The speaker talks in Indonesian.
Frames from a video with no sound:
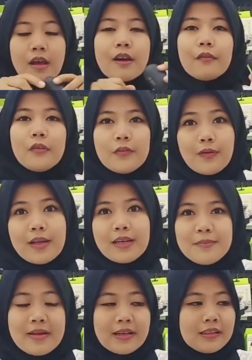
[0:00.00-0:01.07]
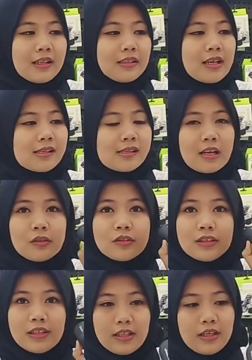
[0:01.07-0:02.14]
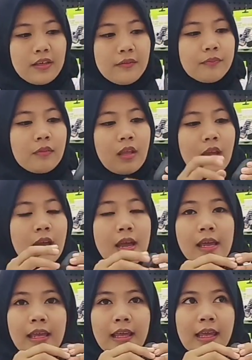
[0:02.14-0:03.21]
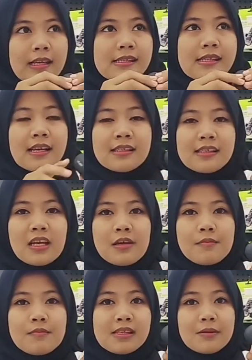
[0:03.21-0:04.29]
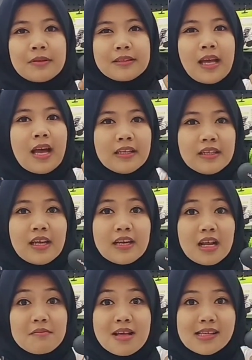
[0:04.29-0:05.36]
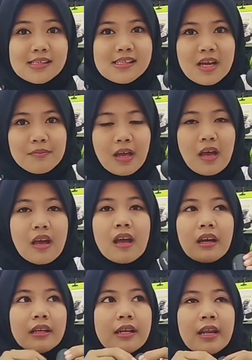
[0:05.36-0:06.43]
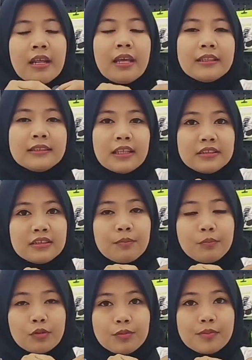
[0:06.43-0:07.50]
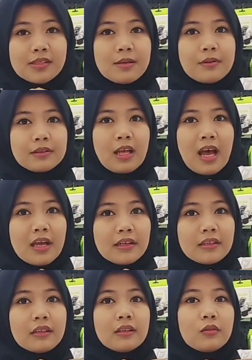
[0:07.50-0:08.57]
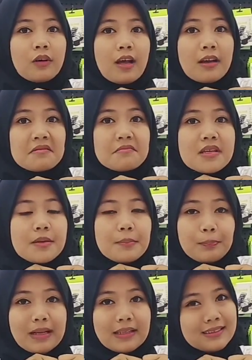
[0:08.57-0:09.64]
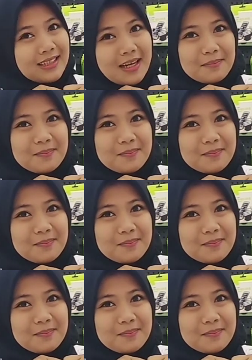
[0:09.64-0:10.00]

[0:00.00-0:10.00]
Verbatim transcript: Vivan Liberty T100 ini fast charge-nya bisa bertahan hingga 16 jam ya dan headsetnya pun bisa bertahan kurang lebih 4 jam